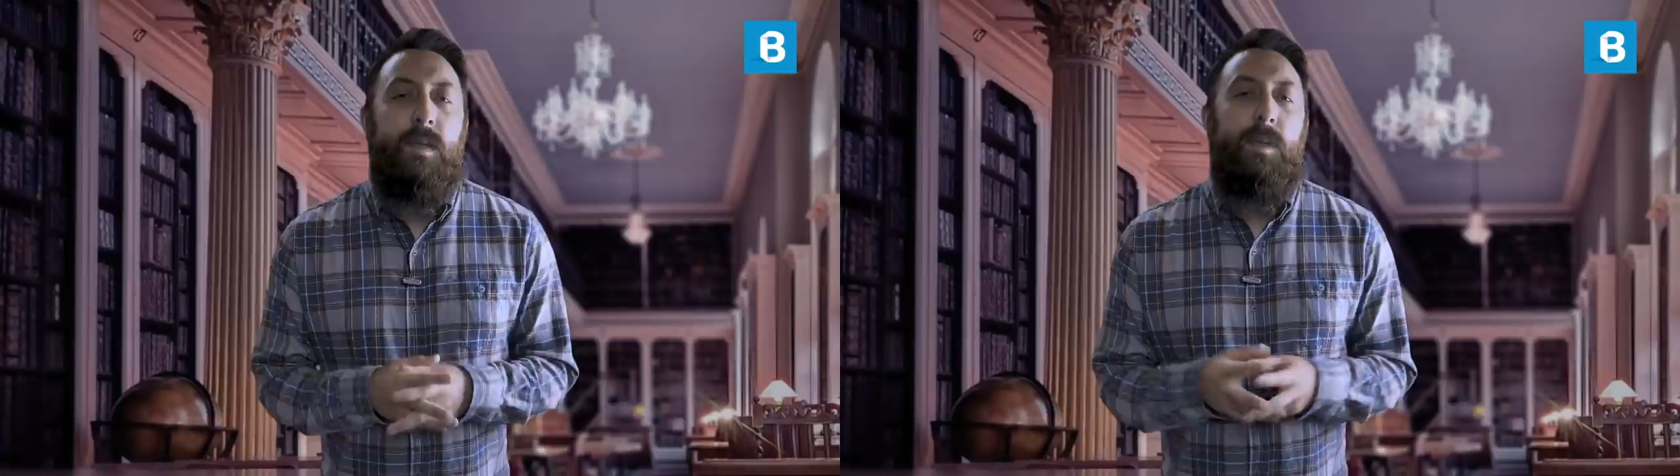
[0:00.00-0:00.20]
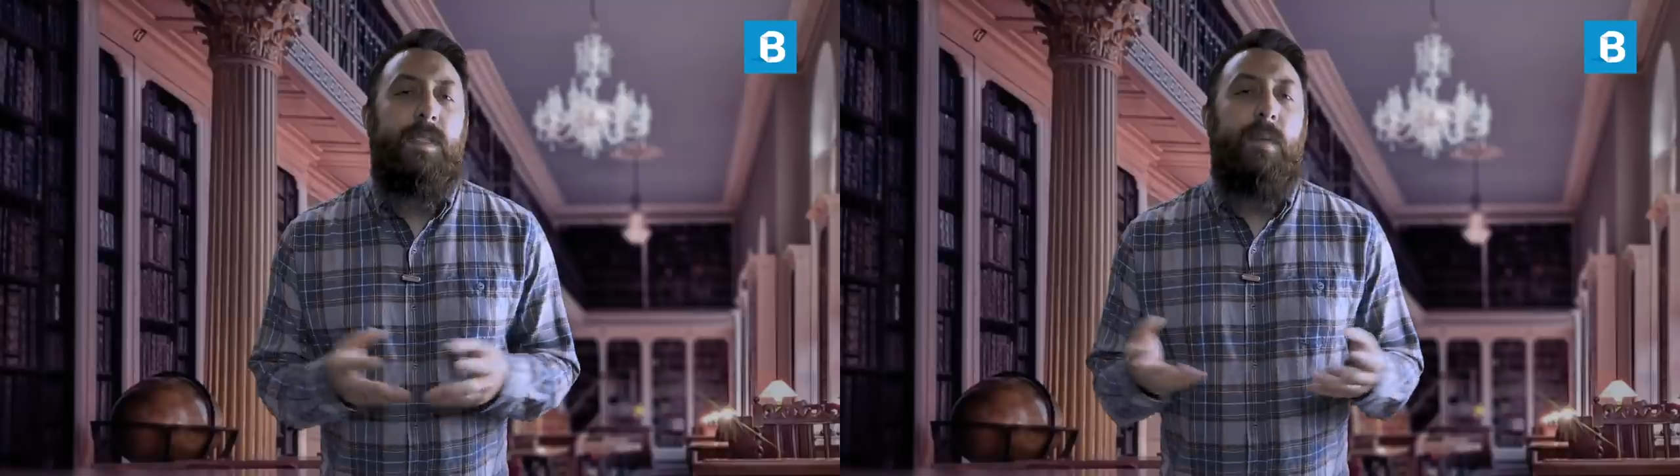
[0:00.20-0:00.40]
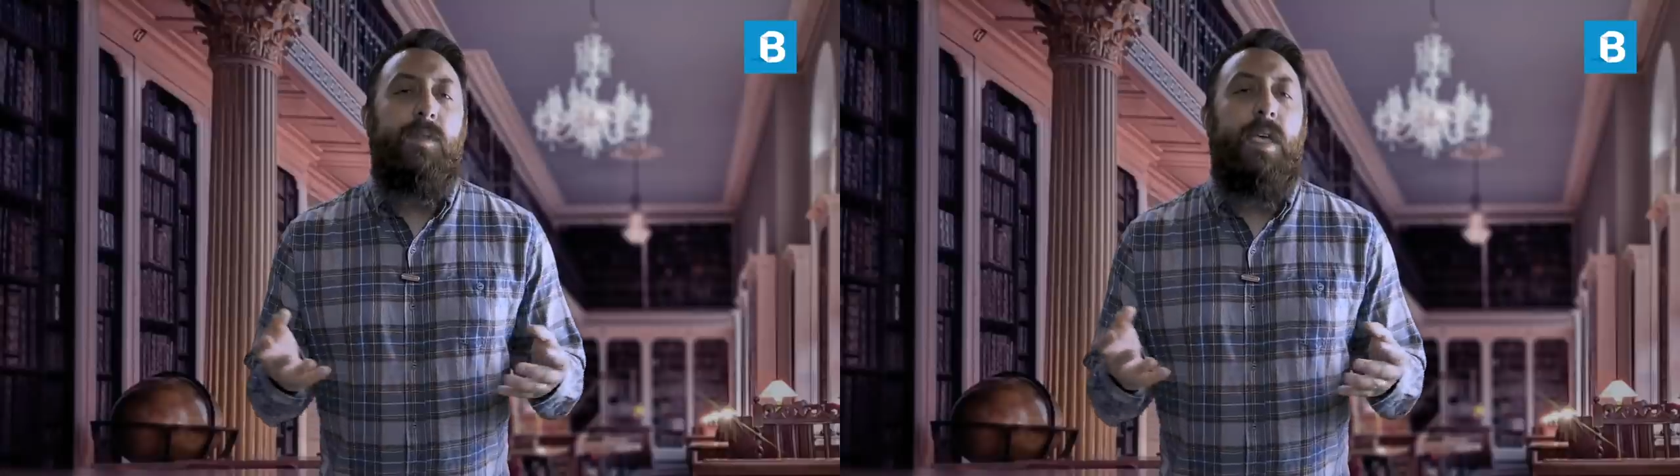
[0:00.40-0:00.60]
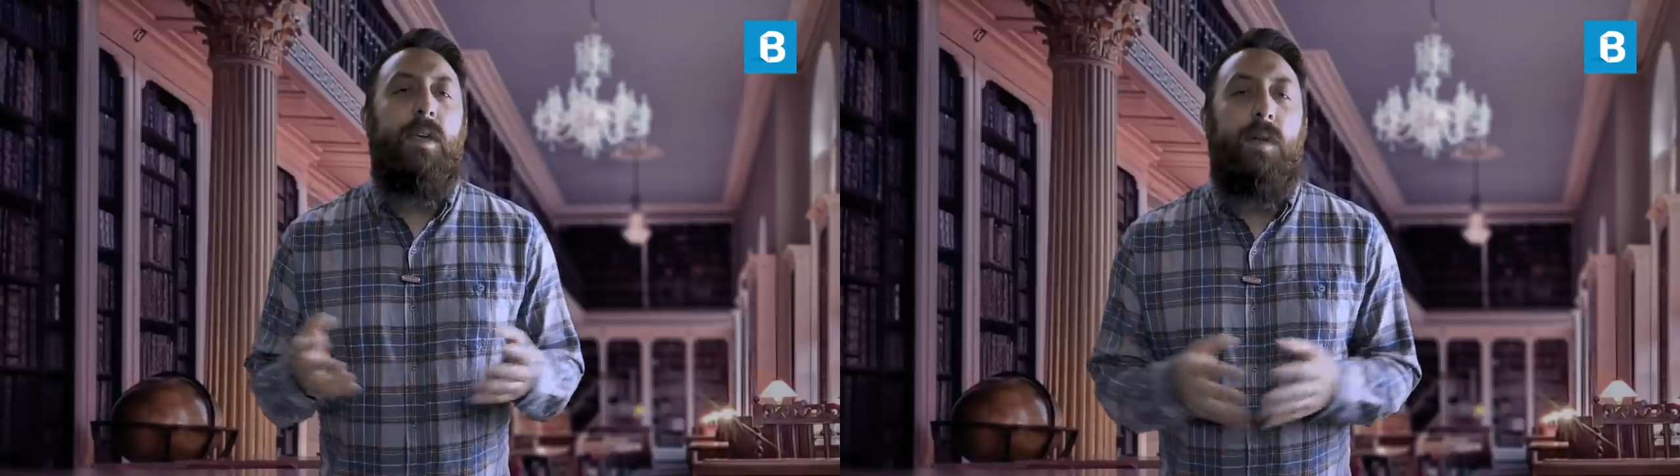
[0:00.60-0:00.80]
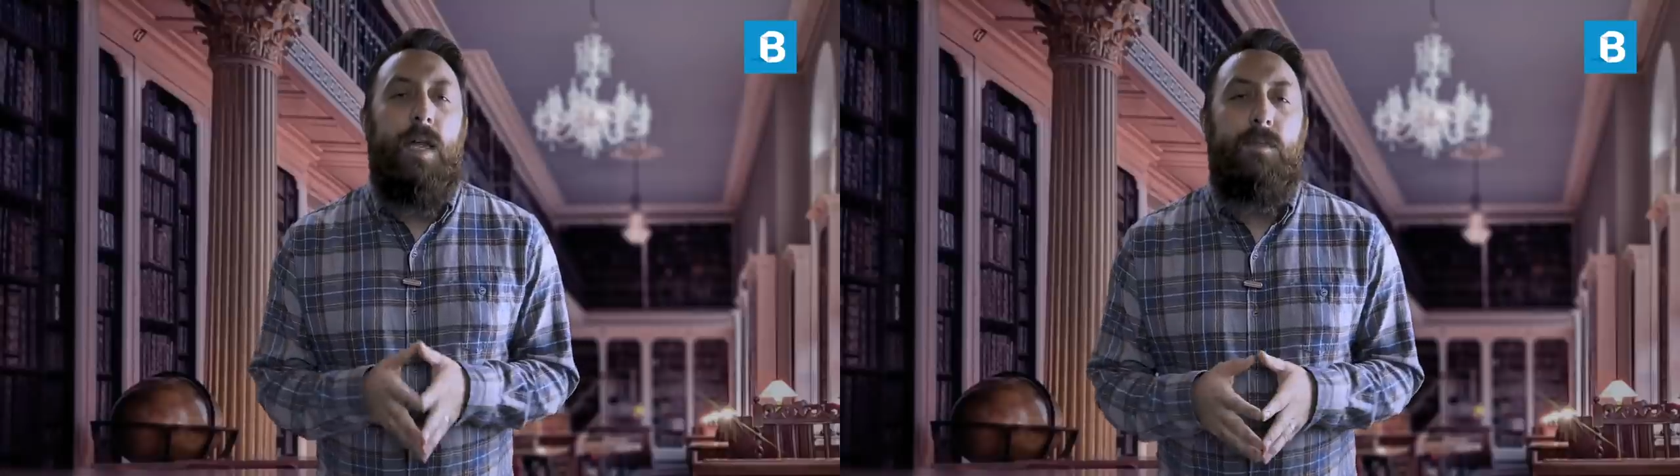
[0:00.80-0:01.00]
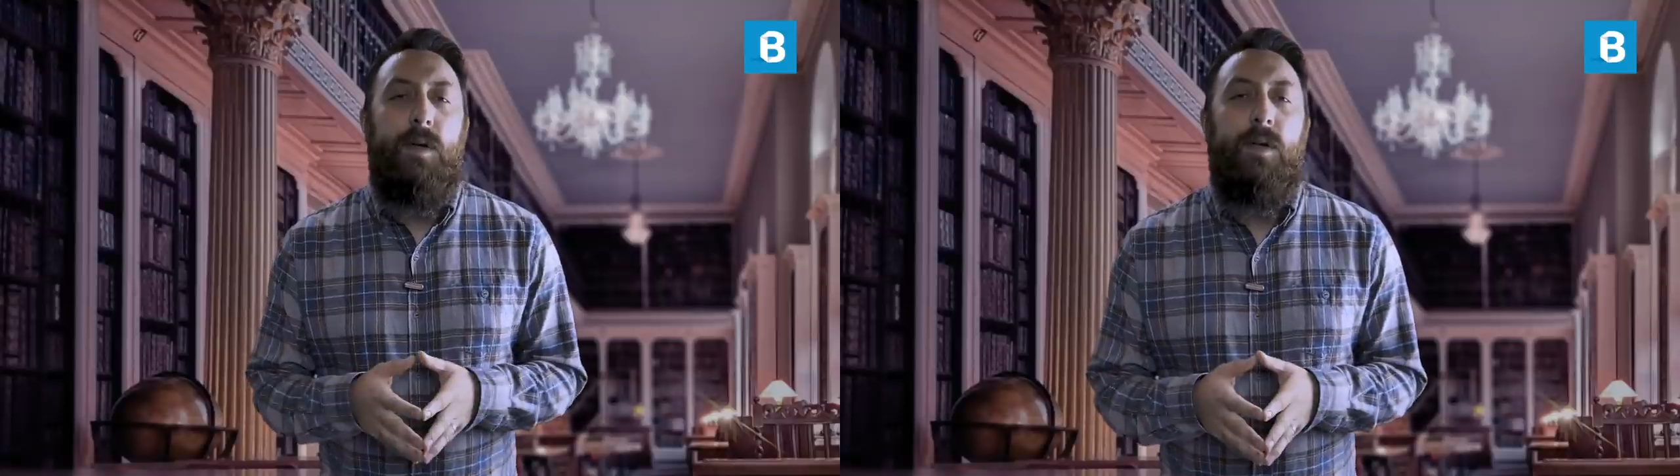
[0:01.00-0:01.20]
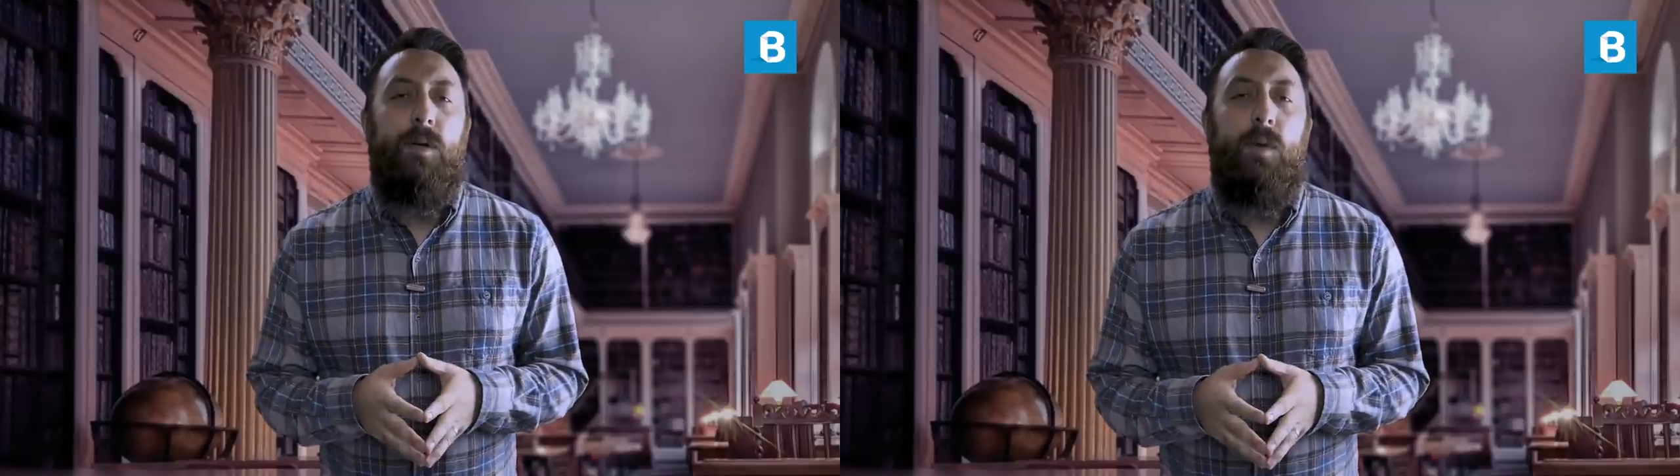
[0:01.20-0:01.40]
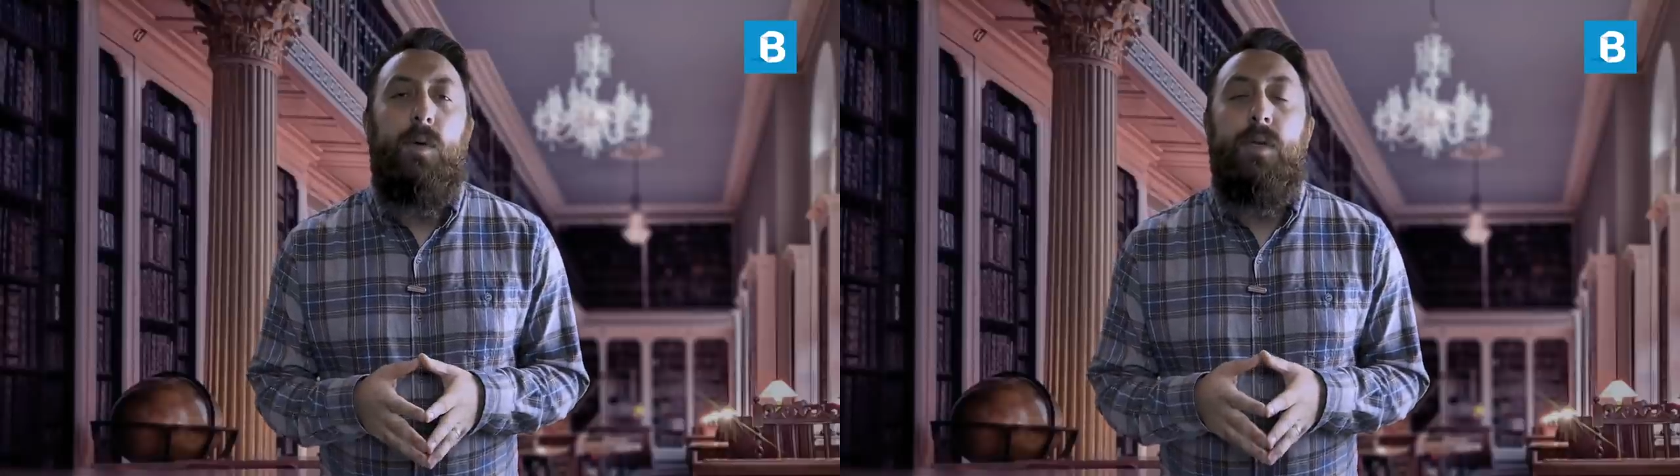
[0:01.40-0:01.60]
Si pensamos en Cranmer
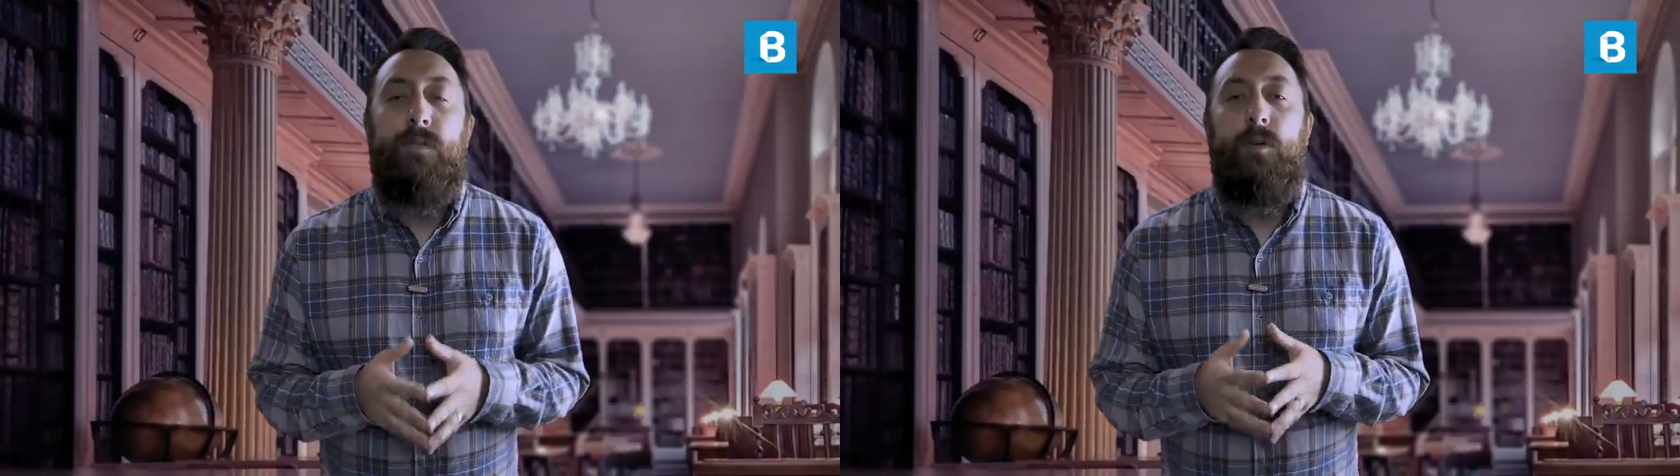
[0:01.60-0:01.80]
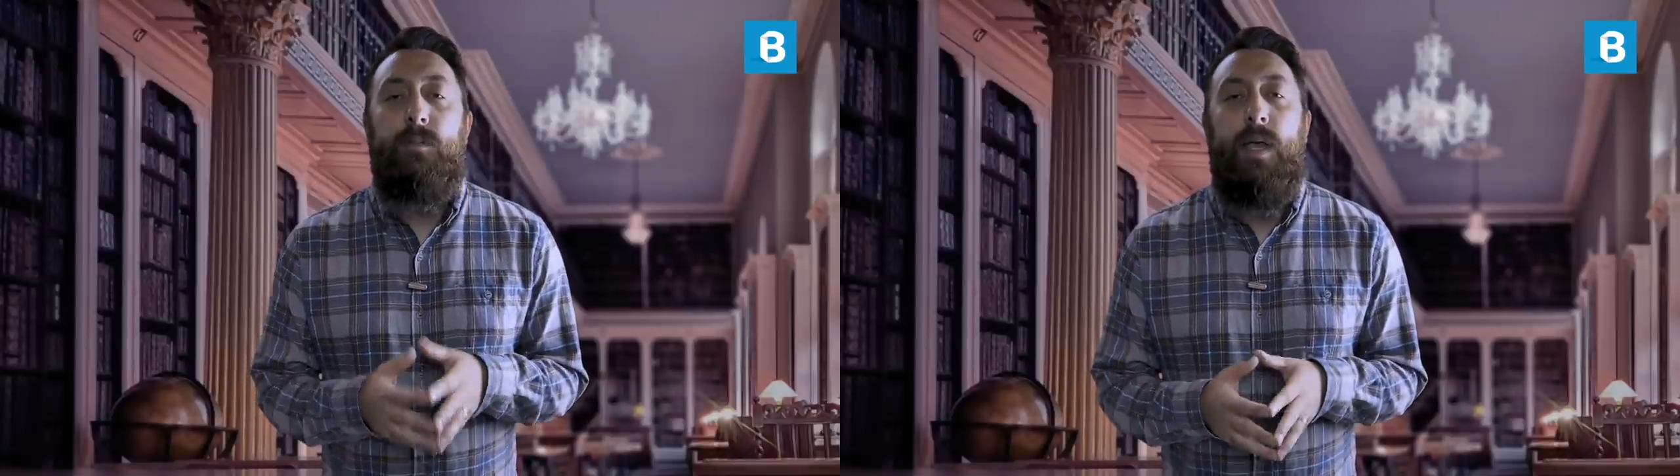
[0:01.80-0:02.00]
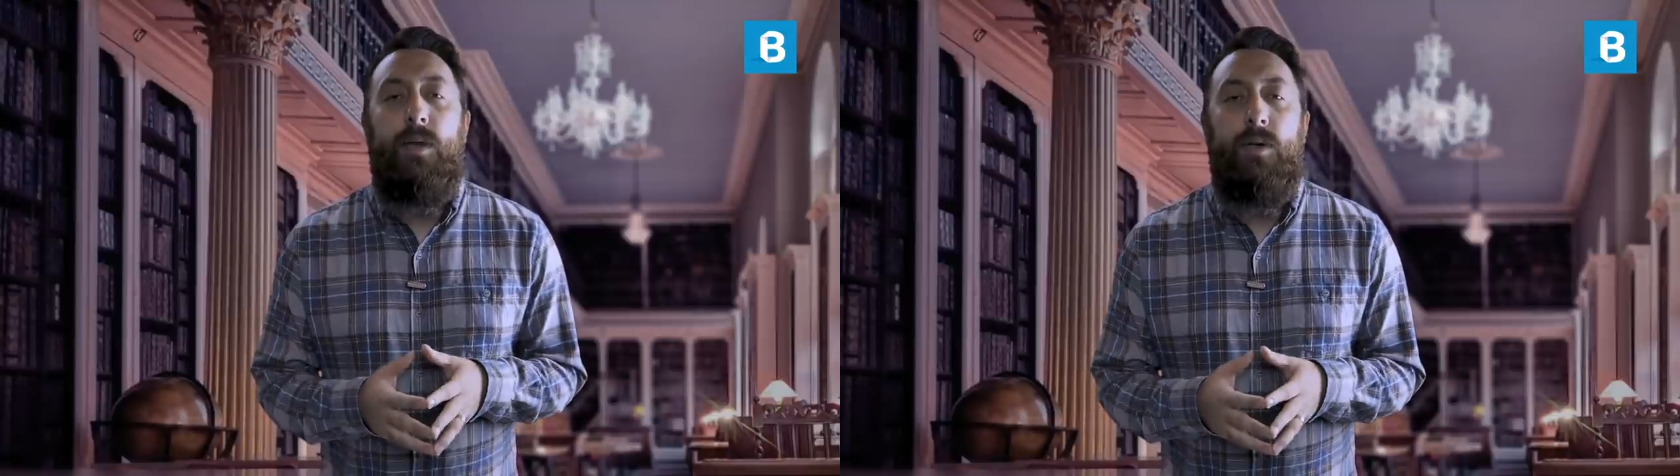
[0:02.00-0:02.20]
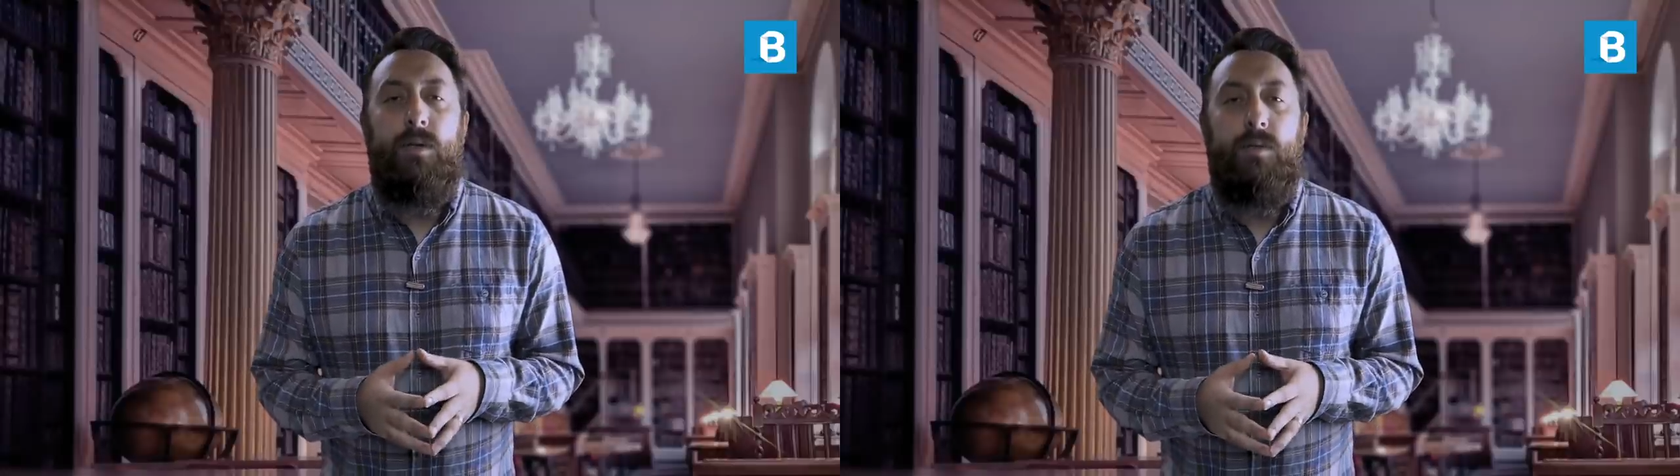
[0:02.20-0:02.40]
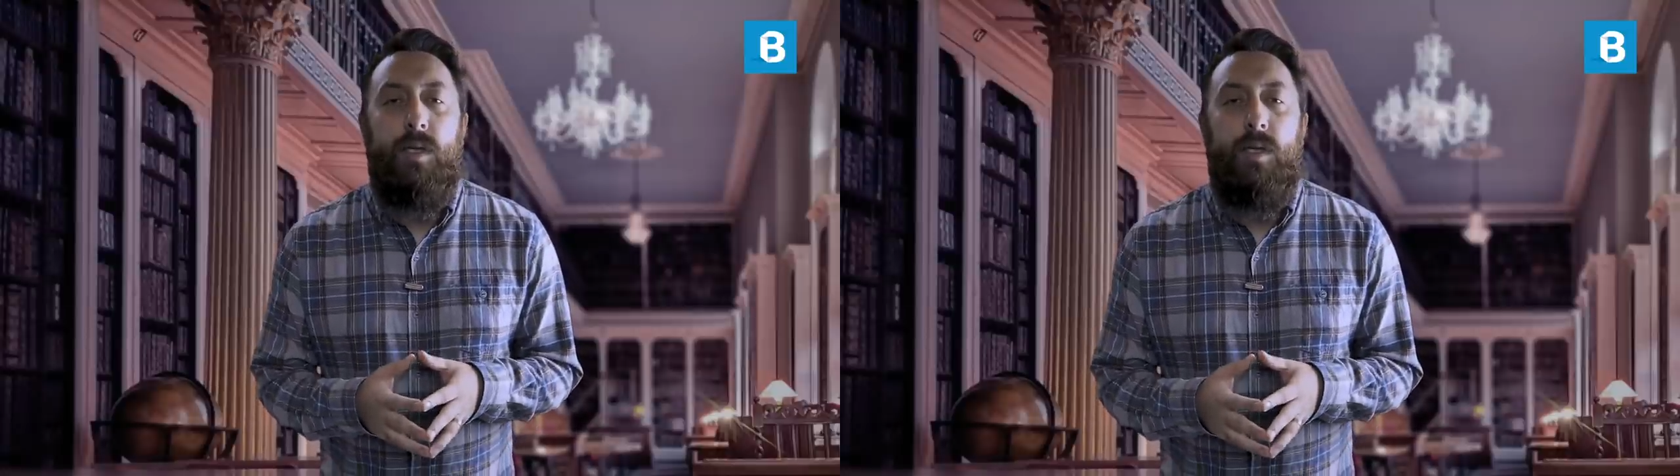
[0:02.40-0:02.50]
como un reformador,